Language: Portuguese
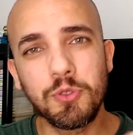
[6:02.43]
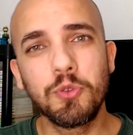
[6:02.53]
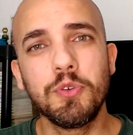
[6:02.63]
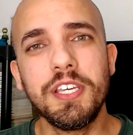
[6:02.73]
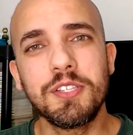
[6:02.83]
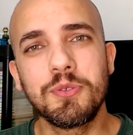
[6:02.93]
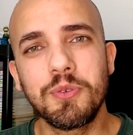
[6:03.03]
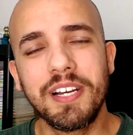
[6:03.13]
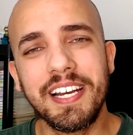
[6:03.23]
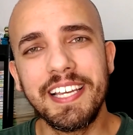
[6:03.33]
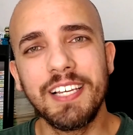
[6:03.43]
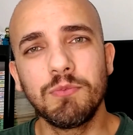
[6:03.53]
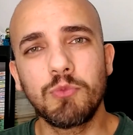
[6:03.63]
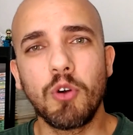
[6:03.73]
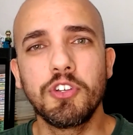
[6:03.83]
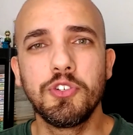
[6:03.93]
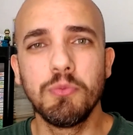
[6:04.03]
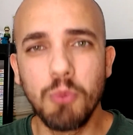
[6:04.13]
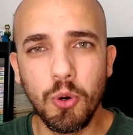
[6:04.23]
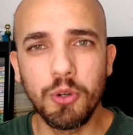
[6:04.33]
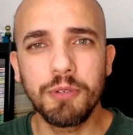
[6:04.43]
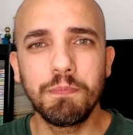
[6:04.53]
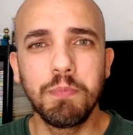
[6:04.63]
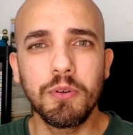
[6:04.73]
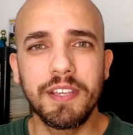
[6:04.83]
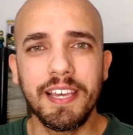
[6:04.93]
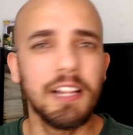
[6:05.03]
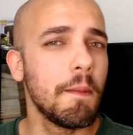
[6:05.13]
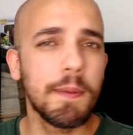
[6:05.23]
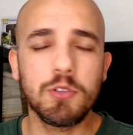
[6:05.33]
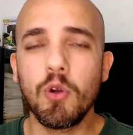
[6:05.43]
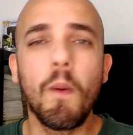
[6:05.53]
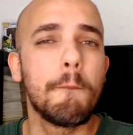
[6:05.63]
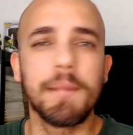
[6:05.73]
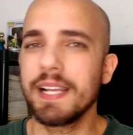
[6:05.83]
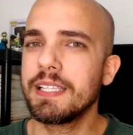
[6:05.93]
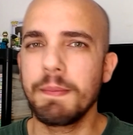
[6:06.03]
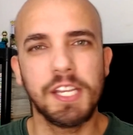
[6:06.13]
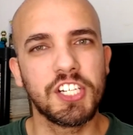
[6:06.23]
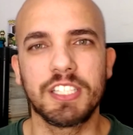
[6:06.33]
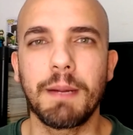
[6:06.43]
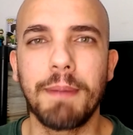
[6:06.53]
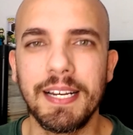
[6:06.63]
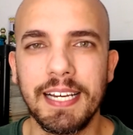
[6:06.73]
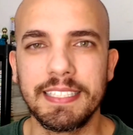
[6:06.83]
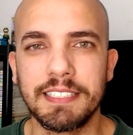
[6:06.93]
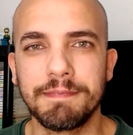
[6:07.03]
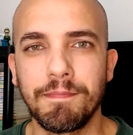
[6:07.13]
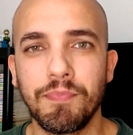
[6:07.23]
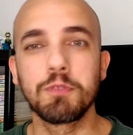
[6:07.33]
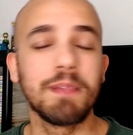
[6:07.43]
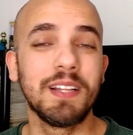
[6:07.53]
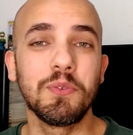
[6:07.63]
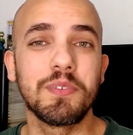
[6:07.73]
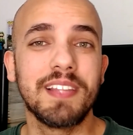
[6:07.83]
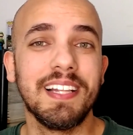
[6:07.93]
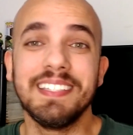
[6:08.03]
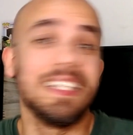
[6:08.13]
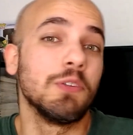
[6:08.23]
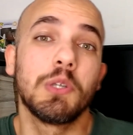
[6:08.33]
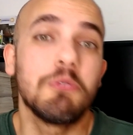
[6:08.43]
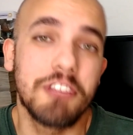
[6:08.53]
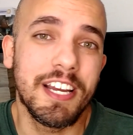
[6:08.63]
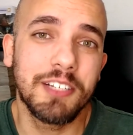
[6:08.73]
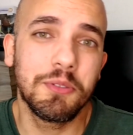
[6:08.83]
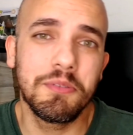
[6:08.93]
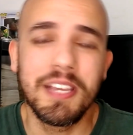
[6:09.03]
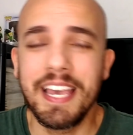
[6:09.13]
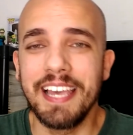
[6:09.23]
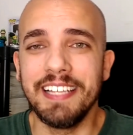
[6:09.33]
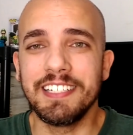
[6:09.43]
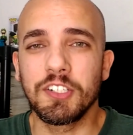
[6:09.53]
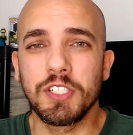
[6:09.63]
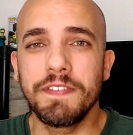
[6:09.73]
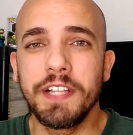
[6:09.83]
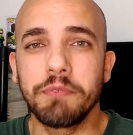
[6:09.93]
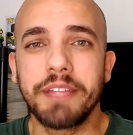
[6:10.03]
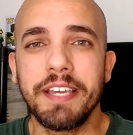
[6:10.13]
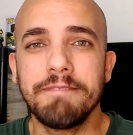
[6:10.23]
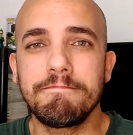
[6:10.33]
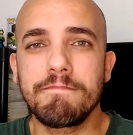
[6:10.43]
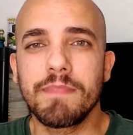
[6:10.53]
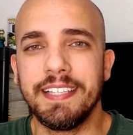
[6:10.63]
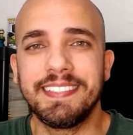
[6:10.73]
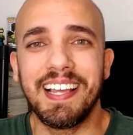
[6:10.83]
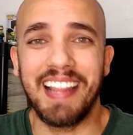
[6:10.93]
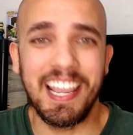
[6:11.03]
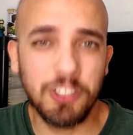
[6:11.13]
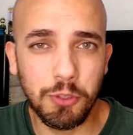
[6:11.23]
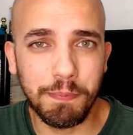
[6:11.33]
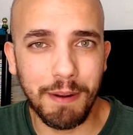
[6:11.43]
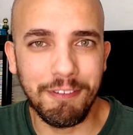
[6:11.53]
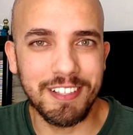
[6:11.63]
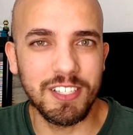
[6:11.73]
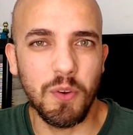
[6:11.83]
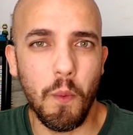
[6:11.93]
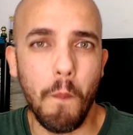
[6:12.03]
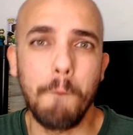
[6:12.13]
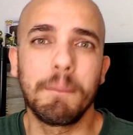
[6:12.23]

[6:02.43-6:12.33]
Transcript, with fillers: tudo isso ganha um toque de humor porque ele é uma pessoa completamente atrapalhada. Os planos dele não dão certos, ele inclusive não tem intelecto para fazer um